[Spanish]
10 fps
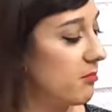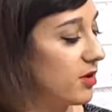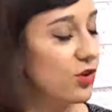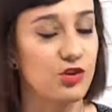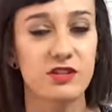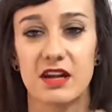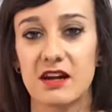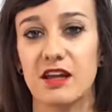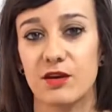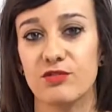pero yo
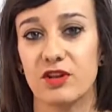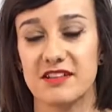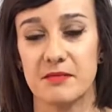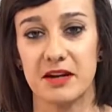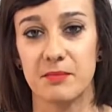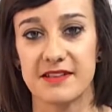traje incluso la semana